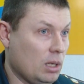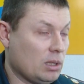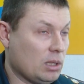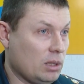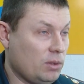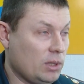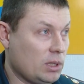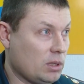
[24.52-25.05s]

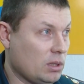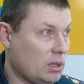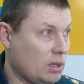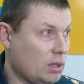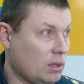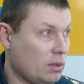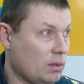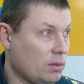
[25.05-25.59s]

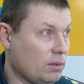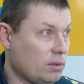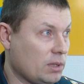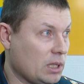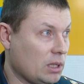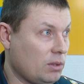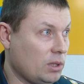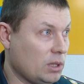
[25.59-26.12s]
Соответственно, в
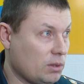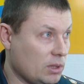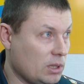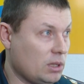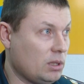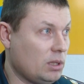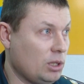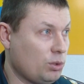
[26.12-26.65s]
соответствии
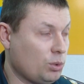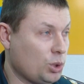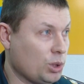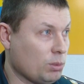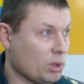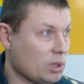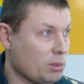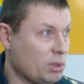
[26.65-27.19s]
с
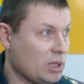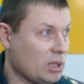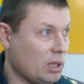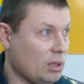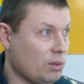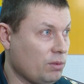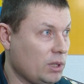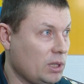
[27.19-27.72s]
действующим
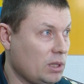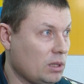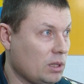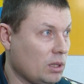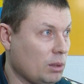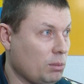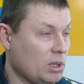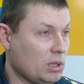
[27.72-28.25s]
расписанием выезда
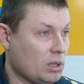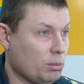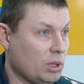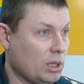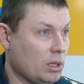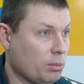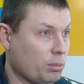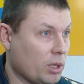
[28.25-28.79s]
на место
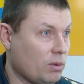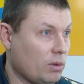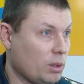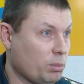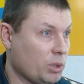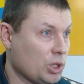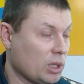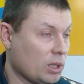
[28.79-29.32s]
были направлены
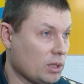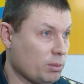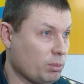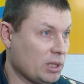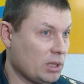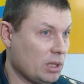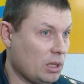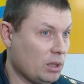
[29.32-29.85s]

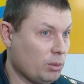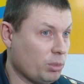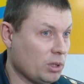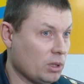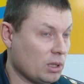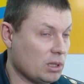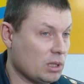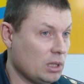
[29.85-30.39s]
пожарно-спасательные
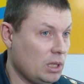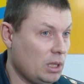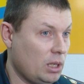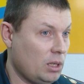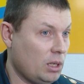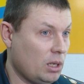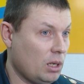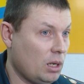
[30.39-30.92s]

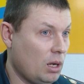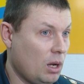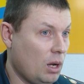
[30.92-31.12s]
подразделения,